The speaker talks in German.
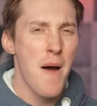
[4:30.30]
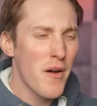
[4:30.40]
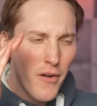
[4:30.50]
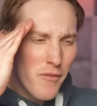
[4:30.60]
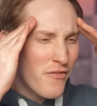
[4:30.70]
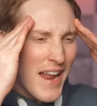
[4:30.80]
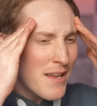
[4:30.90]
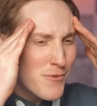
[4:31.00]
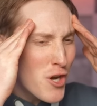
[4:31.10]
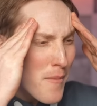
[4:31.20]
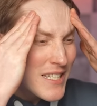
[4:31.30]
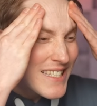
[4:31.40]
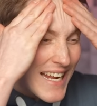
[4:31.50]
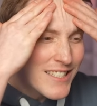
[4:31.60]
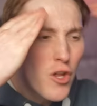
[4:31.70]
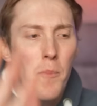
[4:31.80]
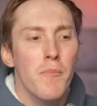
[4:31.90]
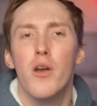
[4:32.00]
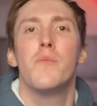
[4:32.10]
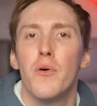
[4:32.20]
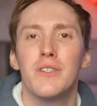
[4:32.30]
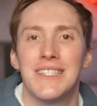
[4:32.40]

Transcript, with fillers: Aber von welchem Germany's Next Topmodel-Boot